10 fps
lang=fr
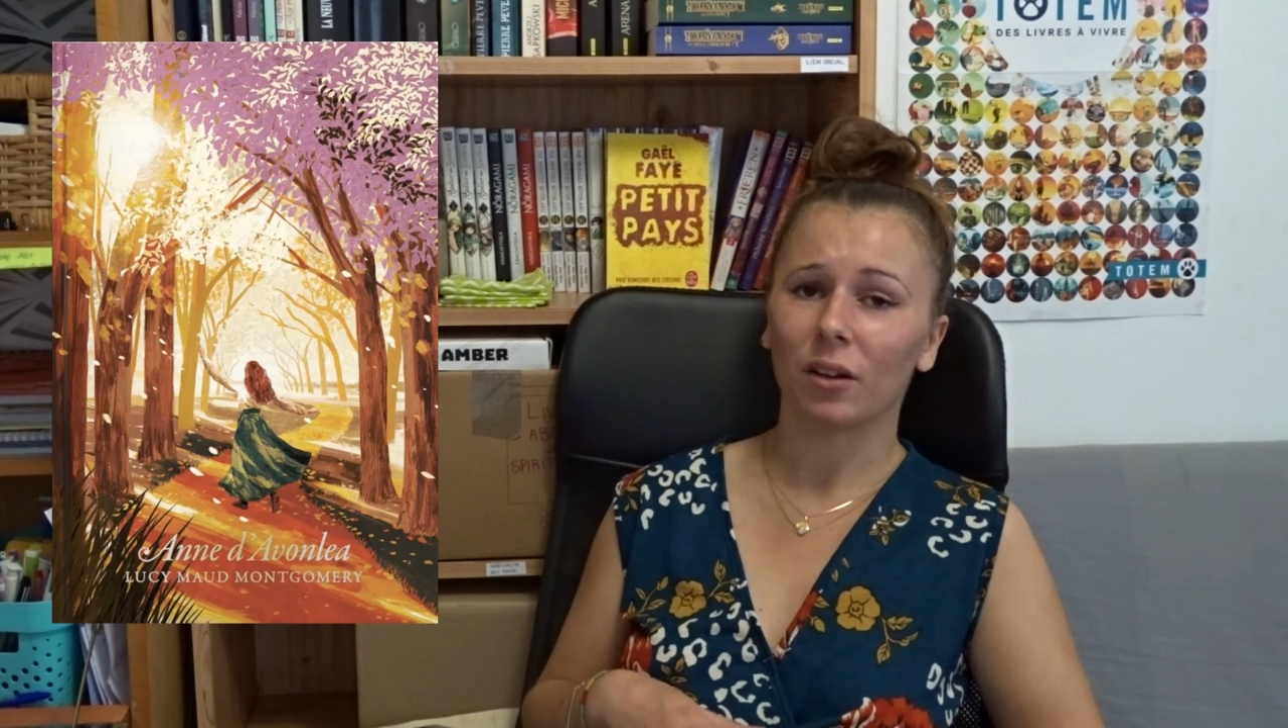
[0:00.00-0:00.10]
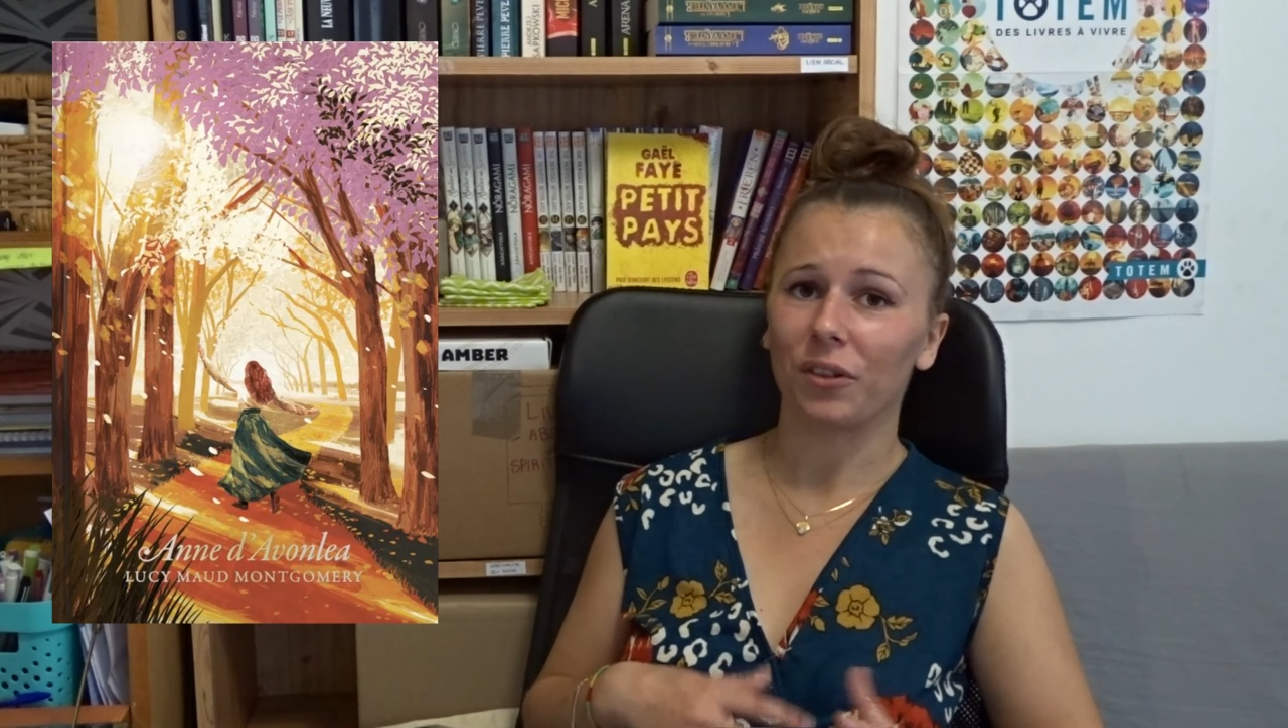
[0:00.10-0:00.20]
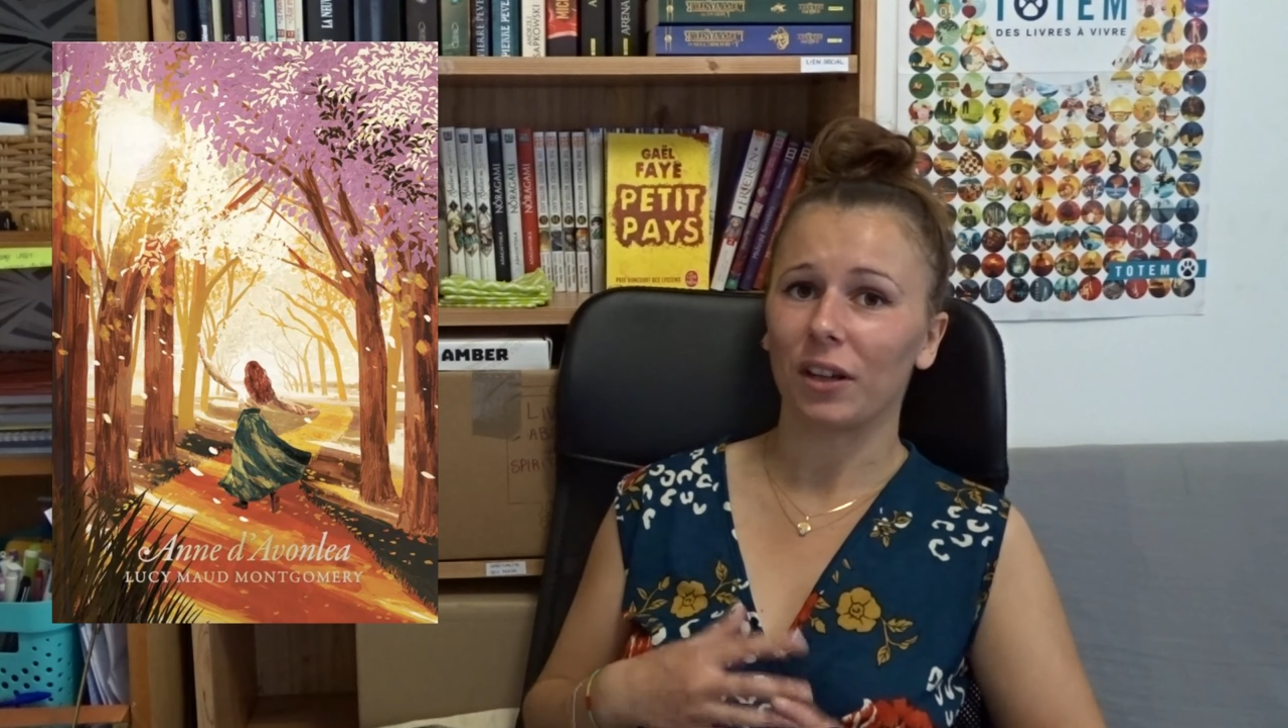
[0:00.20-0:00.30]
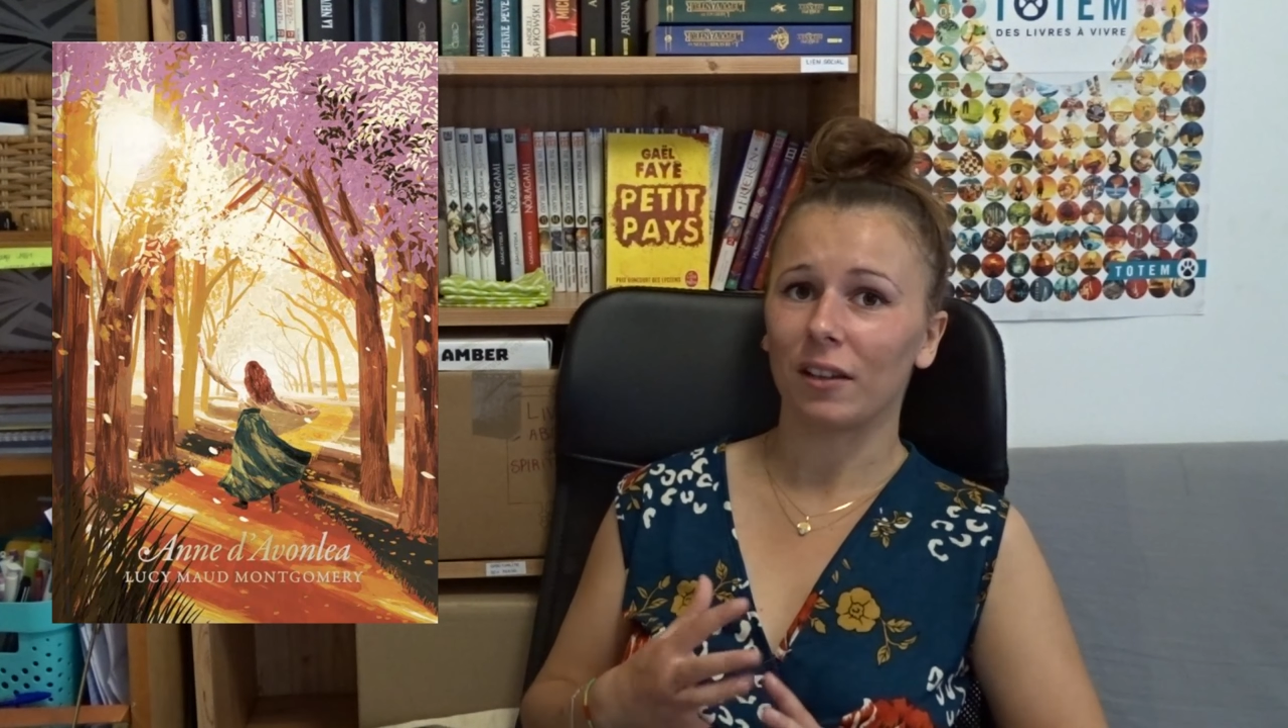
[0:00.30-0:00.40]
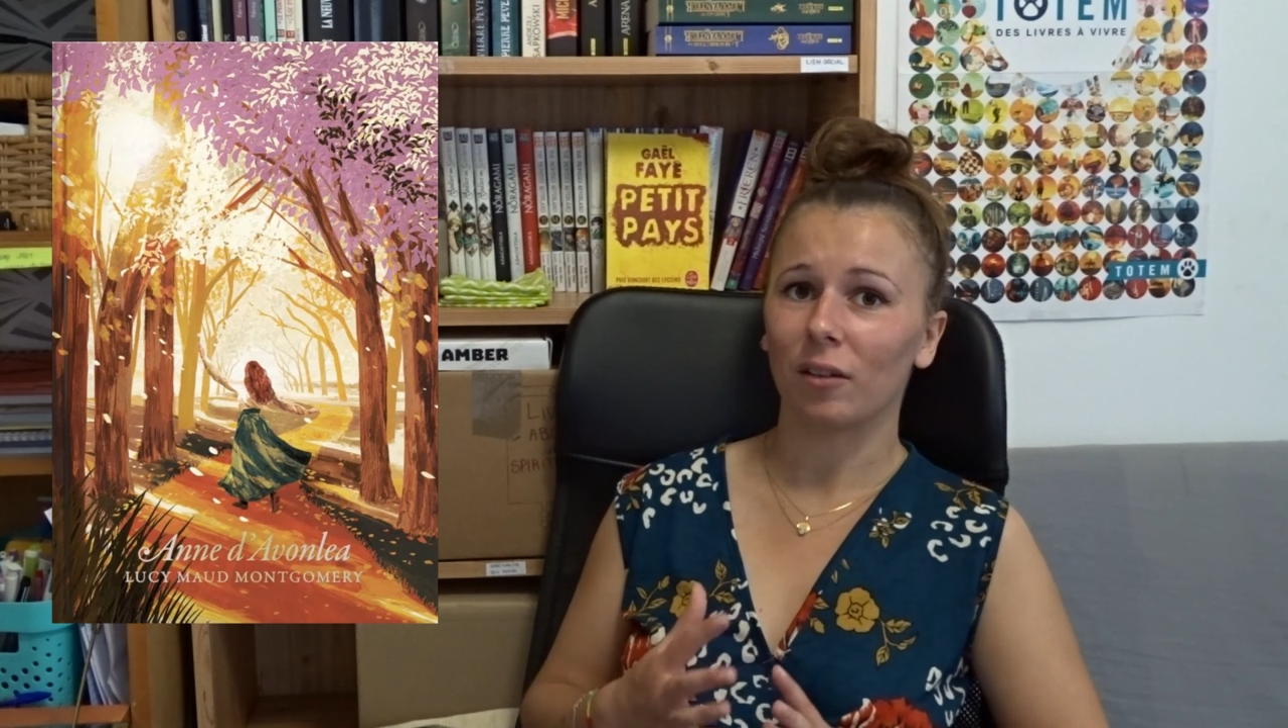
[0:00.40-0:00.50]
quand
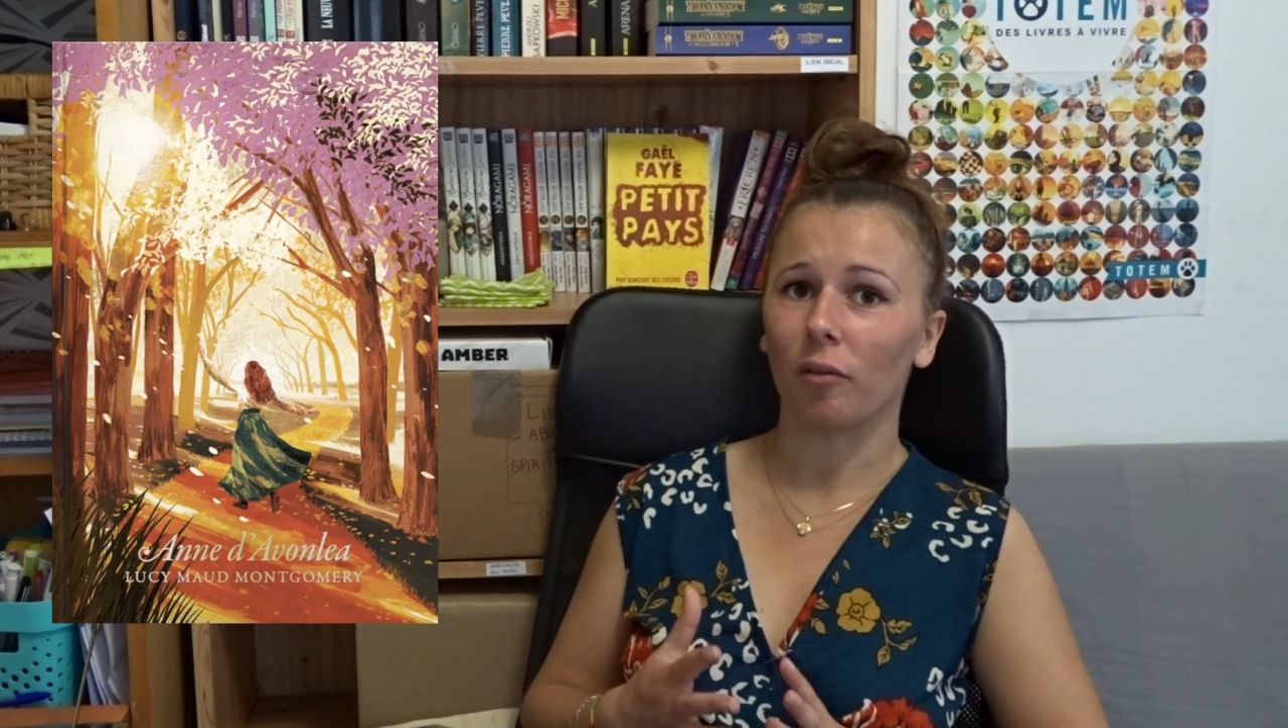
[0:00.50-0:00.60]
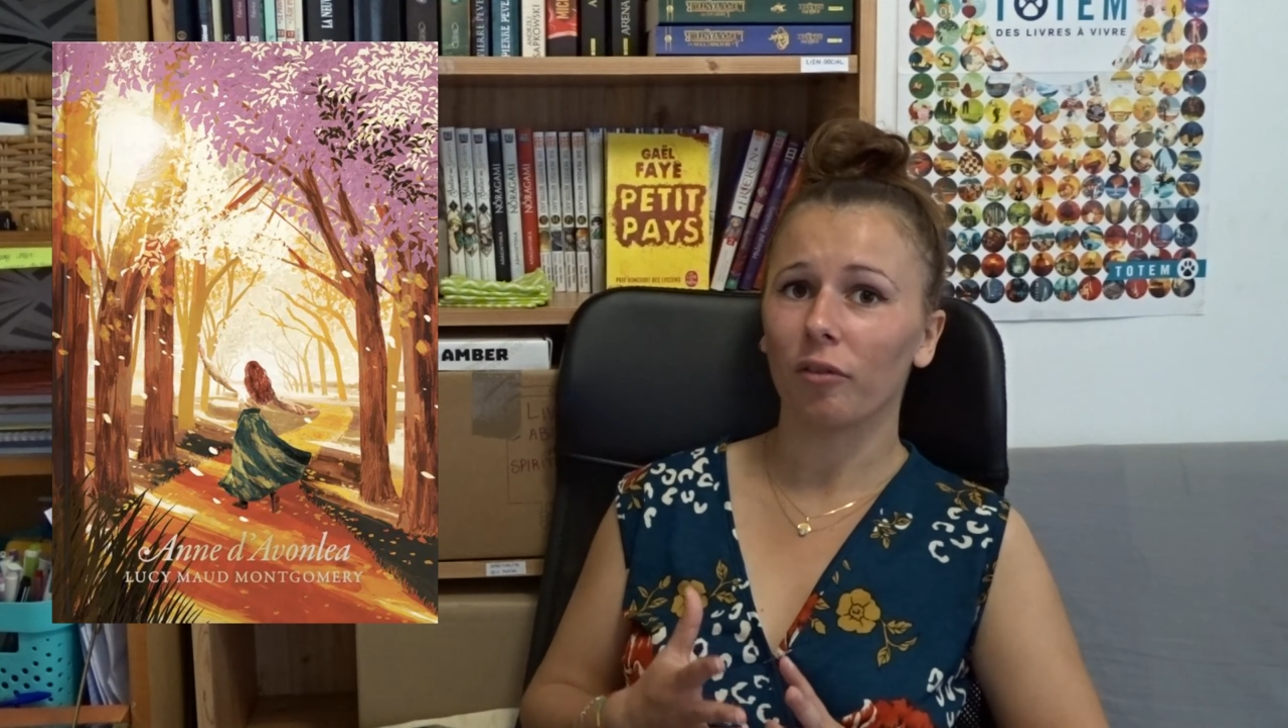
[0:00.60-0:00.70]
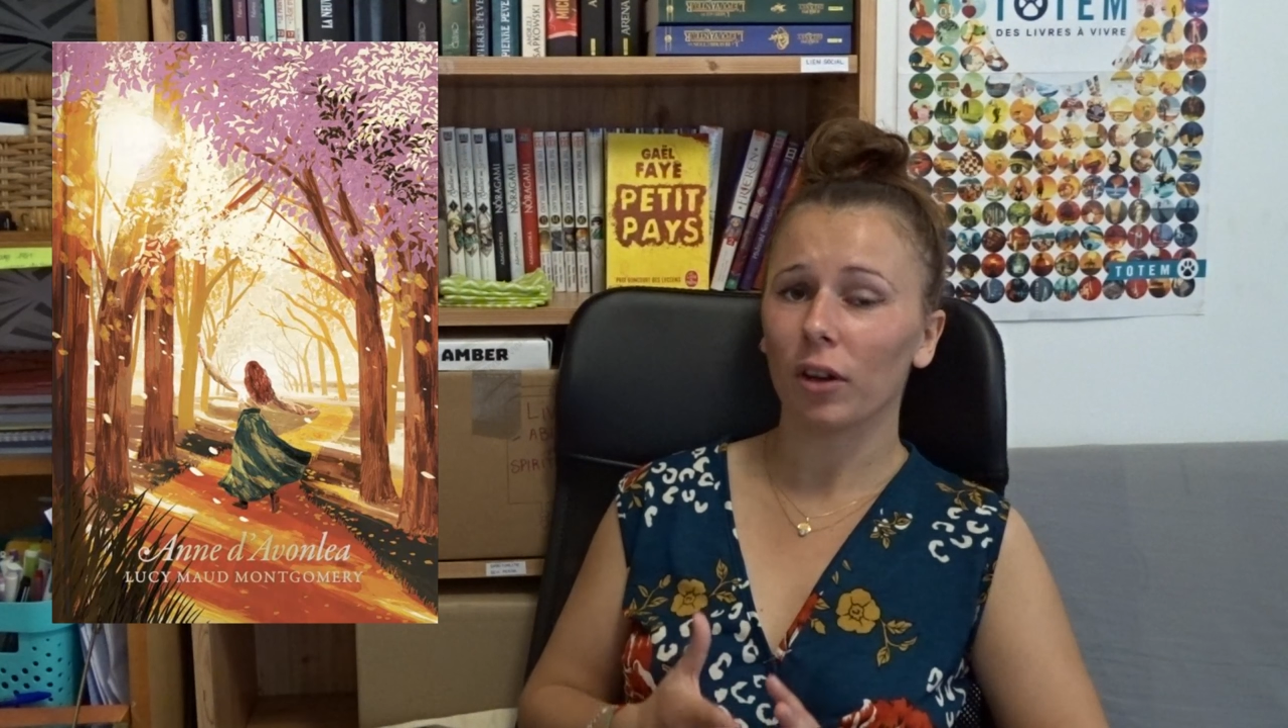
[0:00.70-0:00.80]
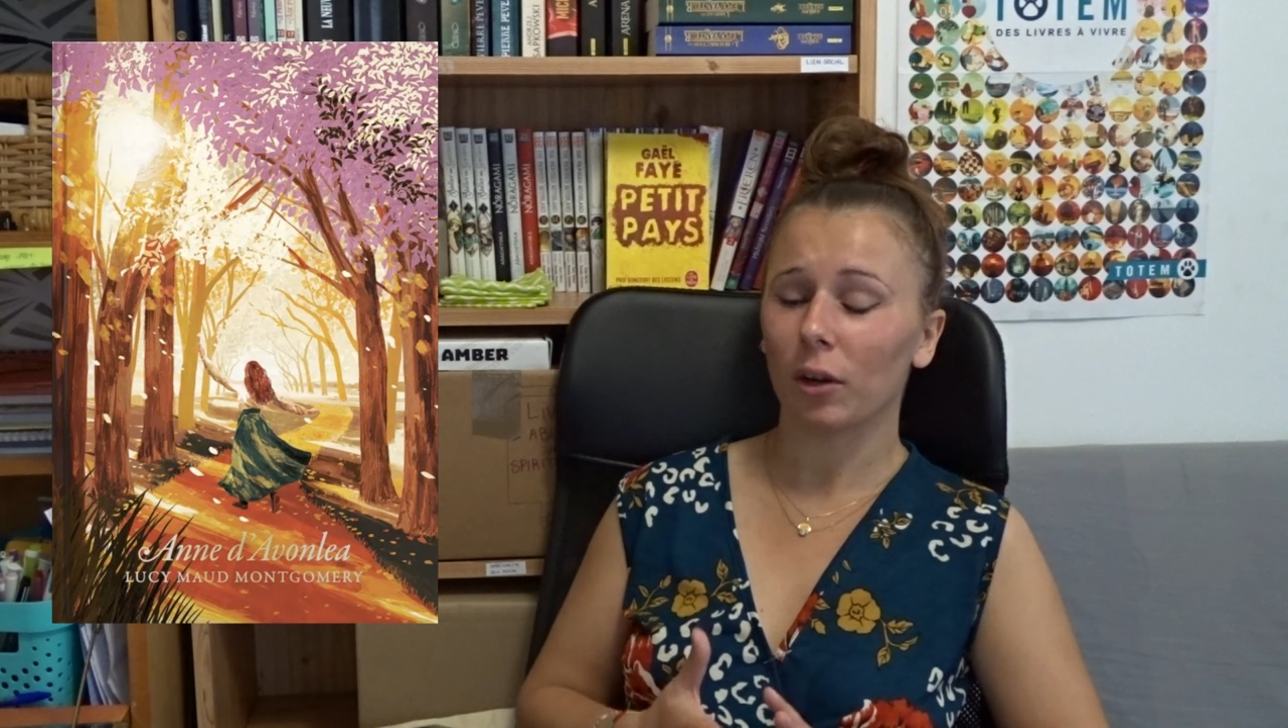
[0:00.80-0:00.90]
elle était enfant